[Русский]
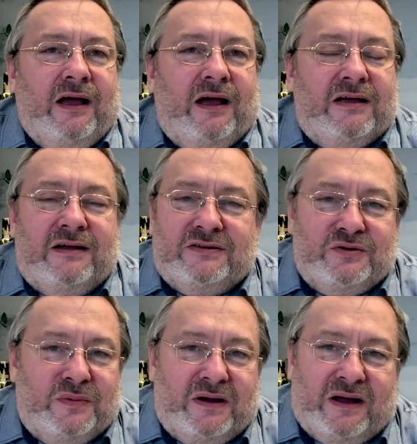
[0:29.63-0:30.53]
А,
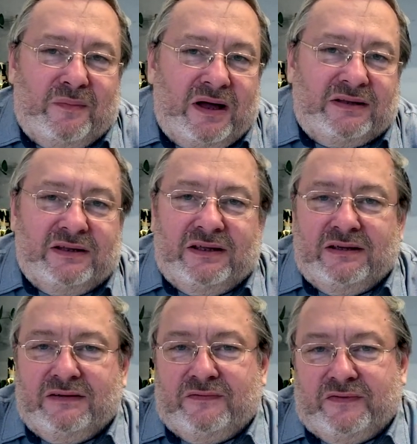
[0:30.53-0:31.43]
особо
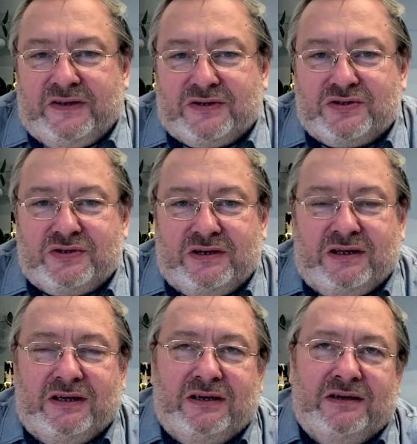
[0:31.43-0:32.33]
ароматные,
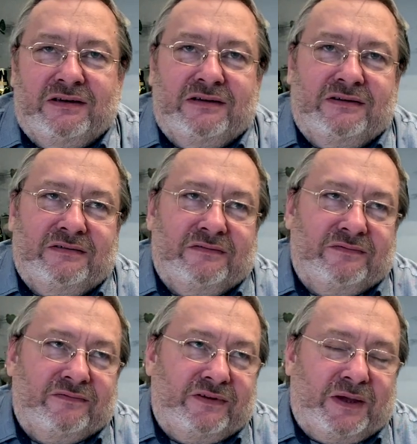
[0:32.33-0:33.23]
выдержанные,
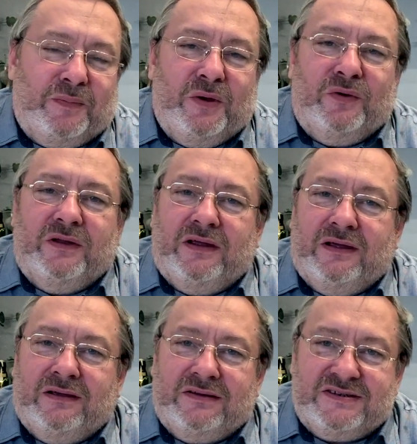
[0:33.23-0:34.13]

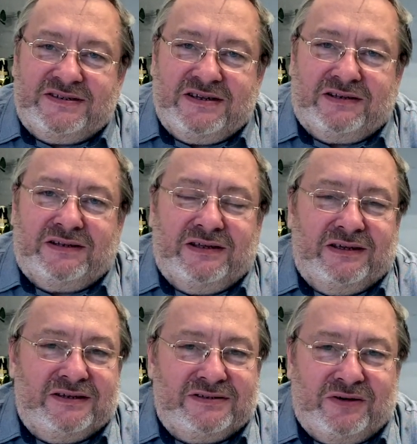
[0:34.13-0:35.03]
крепленные, десертные.
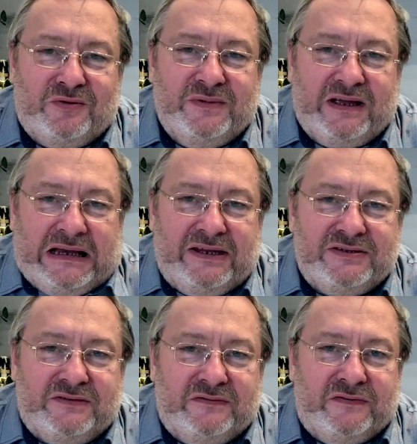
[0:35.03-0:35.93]
Есть огромное
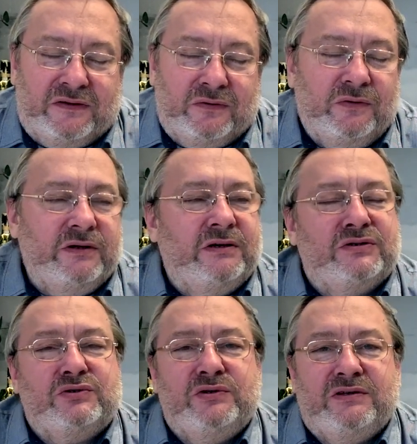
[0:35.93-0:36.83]
количество вин. Ой, а
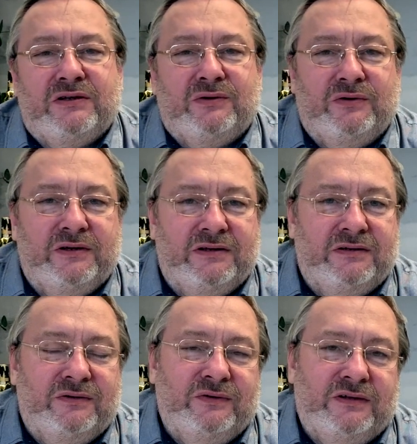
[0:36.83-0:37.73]
что это такое? Да
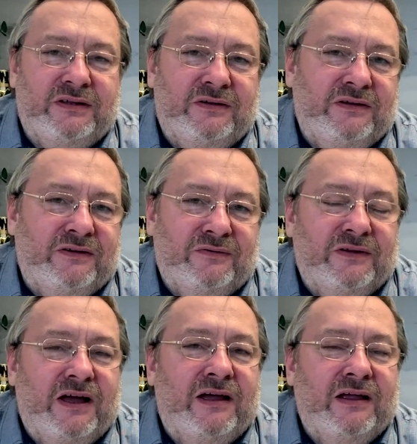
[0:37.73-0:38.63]
ну это
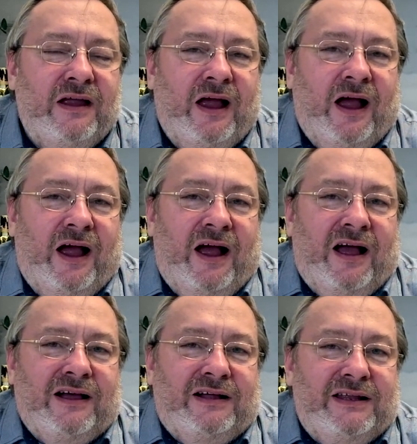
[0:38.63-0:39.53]
ерунда.
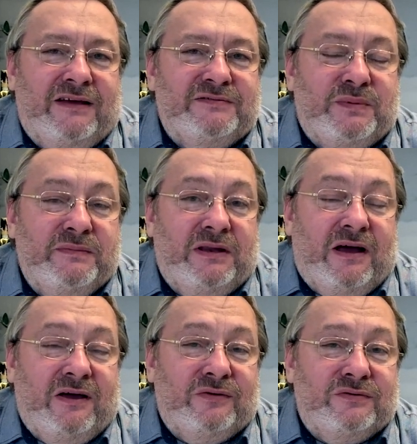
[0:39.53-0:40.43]
Когда я
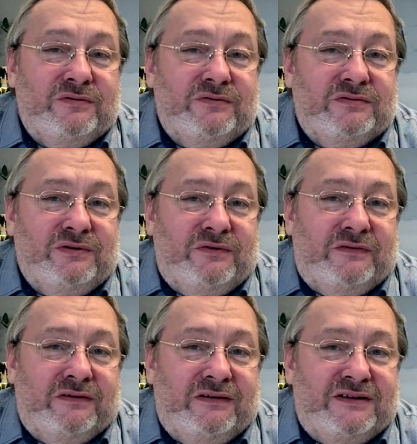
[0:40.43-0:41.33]
вспоминаю
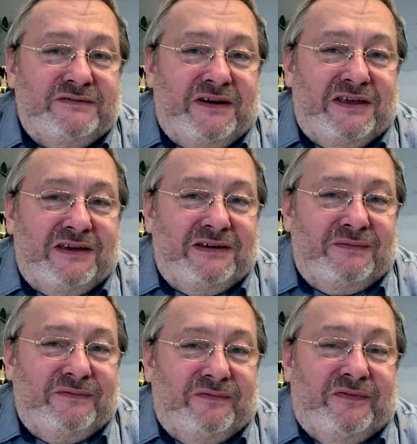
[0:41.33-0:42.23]
слово, название
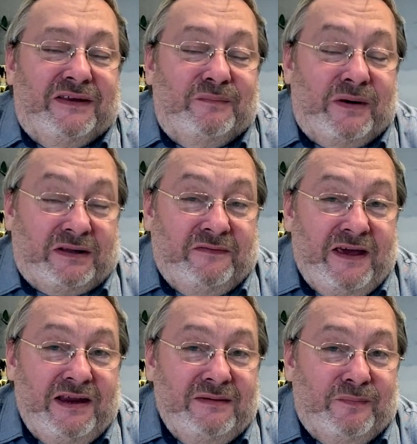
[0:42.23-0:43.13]
вин
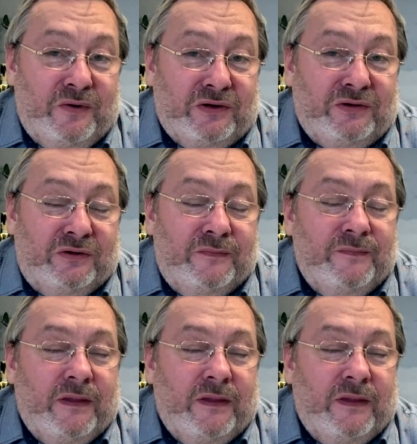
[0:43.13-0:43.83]
портвейн, порто,